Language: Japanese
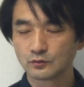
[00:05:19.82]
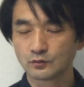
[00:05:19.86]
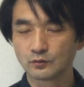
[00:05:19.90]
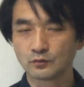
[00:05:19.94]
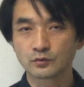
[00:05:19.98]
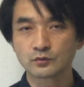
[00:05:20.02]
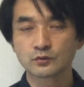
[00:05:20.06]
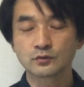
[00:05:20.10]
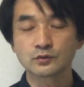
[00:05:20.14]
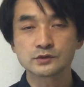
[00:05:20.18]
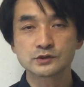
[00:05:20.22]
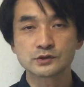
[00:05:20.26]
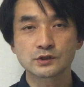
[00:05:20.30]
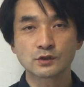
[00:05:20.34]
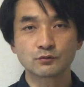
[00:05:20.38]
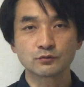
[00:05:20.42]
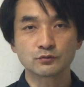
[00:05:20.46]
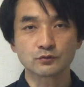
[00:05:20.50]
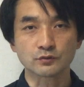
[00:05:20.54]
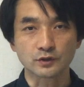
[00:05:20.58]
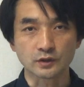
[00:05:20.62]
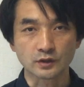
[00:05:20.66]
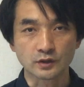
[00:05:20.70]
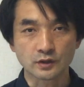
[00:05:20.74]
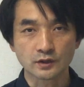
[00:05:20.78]
脅したこ
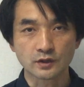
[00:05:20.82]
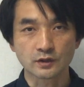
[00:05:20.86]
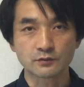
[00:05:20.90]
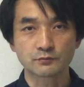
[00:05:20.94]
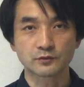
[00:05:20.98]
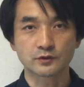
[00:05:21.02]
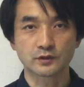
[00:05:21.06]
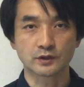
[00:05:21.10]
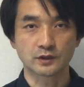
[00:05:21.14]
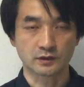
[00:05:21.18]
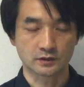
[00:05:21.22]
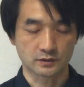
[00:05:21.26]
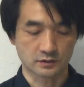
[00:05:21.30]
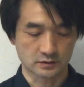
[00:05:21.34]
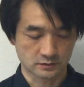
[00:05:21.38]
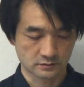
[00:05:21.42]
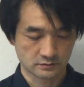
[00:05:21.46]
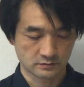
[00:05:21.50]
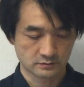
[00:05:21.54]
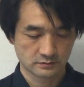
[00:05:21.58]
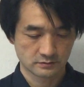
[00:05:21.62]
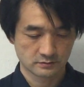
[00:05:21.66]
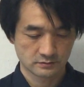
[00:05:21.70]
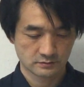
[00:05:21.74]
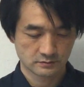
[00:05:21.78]
と一回もないか、
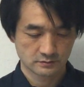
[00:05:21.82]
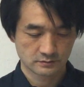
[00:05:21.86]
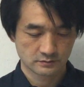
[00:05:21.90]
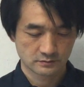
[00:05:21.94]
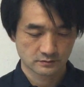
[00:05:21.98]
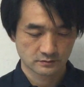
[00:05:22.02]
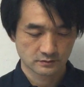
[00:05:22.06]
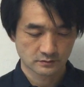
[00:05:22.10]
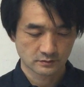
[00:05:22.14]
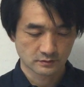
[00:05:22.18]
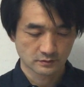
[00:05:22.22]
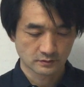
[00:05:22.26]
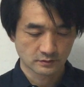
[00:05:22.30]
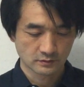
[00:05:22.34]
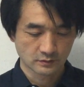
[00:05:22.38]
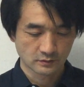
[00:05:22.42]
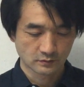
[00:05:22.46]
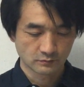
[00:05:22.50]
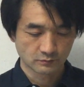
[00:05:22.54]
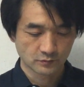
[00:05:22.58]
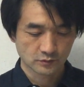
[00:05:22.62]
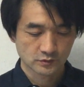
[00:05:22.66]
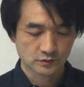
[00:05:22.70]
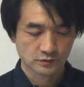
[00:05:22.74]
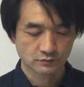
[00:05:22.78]

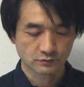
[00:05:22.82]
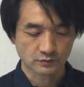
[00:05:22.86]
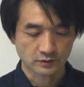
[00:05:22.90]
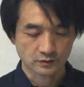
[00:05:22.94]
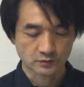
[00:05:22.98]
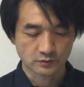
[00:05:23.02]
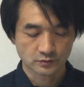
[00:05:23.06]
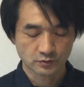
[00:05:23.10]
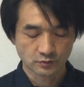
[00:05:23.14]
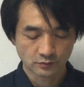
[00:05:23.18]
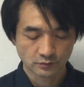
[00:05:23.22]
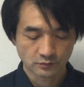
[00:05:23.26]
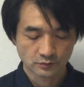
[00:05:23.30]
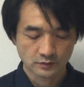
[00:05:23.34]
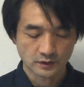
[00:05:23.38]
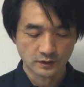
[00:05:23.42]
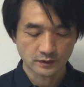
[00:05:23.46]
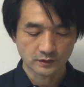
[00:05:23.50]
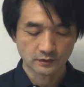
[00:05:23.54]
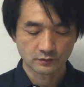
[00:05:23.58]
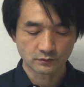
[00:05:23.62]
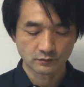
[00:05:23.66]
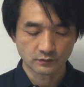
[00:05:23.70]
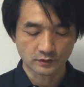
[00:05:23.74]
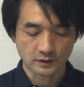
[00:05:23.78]
もしくは兄
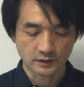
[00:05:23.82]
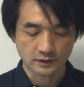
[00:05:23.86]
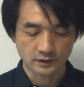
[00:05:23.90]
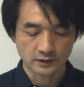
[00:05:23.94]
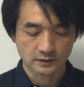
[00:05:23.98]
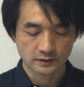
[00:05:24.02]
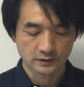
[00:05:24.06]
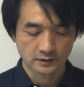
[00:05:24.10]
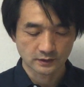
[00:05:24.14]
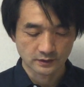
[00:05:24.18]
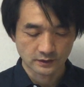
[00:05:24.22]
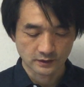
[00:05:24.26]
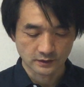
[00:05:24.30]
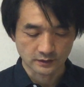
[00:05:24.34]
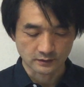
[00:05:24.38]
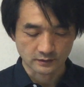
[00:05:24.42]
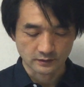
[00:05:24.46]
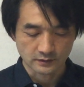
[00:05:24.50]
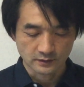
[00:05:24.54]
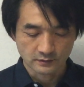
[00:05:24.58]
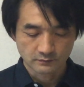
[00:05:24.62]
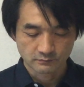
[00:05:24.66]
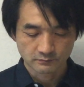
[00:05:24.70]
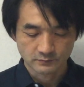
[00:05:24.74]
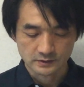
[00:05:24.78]
弟の間で
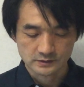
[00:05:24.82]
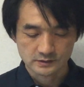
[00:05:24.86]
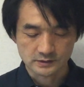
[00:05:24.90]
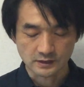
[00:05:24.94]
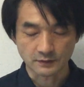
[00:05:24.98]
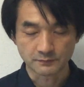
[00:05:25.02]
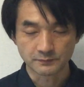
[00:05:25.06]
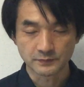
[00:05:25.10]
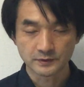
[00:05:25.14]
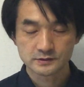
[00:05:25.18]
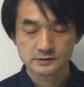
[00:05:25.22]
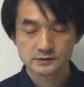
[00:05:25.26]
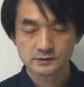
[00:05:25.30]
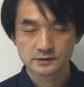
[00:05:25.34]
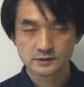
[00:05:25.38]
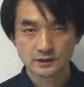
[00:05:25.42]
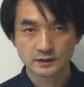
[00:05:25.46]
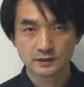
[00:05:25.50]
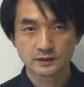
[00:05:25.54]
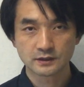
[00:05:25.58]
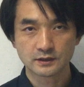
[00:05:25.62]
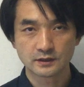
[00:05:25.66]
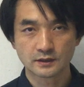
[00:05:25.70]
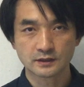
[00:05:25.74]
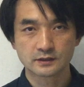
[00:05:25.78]
差別
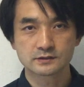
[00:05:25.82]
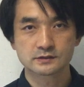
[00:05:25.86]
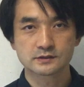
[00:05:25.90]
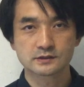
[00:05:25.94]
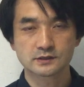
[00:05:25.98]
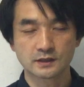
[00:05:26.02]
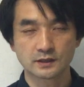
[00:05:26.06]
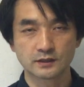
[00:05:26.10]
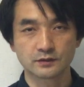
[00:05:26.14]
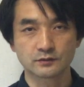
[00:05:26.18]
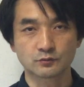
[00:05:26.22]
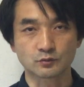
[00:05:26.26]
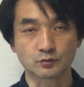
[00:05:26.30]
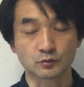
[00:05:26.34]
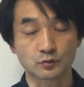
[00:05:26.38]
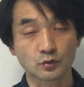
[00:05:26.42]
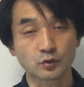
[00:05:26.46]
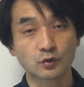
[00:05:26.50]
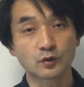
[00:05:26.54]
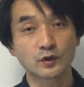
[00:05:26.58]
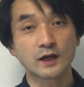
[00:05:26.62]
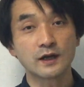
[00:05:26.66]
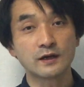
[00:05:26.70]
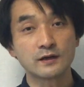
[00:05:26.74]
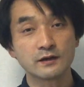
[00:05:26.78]
的な扱いと
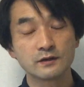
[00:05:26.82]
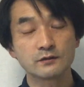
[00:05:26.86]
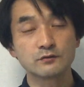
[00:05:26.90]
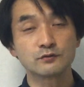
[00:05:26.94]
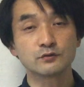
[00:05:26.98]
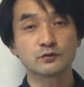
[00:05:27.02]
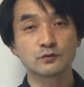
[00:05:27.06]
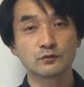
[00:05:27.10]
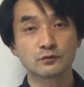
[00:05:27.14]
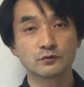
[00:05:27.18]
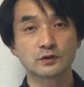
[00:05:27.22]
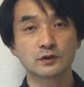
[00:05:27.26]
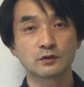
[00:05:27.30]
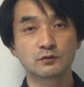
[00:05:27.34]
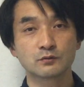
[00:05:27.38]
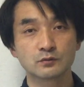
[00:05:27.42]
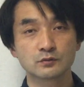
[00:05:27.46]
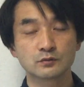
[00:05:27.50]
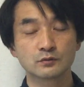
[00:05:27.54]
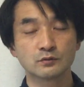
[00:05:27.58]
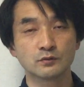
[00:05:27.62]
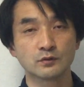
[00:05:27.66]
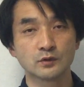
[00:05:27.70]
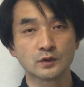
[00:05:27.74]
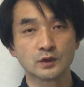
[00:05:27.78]
取られるようなこ
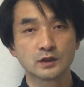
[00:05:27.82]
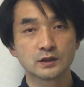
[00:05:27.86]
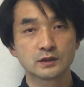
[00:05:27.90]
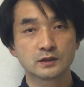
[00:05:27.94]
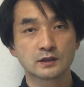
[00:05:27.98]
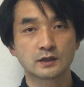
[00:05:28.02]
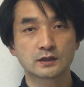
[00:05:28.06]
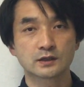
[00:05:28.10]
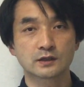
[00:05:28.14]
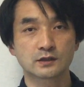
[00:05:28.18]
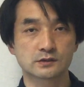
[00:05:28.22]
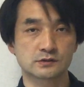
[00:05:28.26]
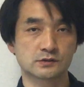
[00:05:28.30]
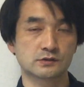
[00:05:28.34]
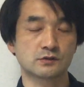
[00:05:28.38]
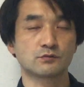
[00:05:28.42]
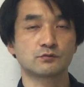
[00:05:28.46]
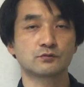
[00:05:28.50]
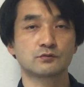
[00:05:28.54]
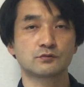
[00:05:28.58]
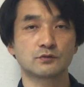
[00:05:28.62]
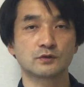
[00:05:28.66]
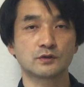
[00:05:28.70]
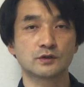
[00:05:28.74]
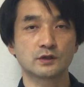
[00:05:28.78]
とを何かした
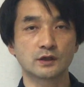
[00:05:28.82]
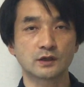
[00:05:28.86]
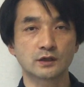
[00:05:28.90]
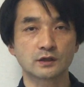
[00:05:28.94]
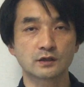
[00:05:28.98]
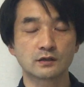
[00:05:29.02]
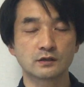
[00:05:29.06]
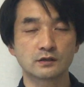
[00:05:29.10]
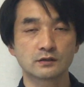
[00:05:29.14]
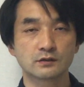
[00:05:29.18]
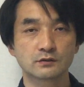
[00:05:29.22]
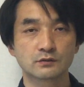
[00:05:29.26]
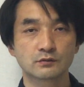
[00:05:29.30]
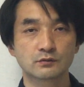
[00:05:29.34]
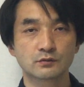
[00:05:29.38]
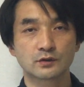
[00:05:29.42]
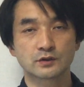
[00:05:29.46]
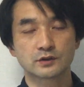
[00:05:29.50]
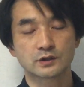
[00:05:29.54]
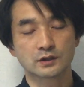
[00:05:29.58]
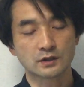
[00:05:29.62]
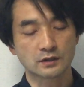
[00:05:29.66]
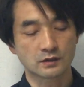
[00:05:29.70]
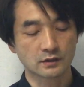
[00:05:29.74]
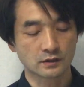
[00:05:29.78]
ことがないかと
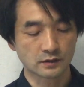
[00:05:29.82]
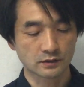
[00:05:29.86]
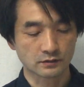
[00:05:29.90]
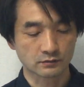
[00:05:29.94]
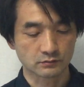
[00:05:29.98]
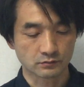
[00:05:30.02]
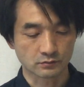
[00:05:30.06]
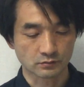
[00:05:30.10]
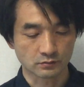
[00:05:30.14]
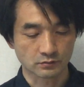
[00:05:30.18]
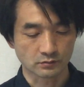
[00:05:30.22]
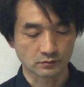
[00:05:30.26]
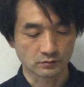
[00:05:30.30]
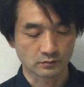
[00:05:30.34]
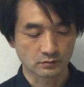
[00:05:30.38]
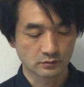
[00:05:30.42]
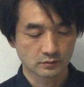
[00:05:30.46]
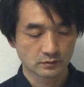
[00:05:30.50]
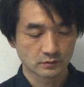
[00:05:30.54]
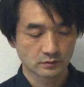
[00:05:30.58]
かって考えると、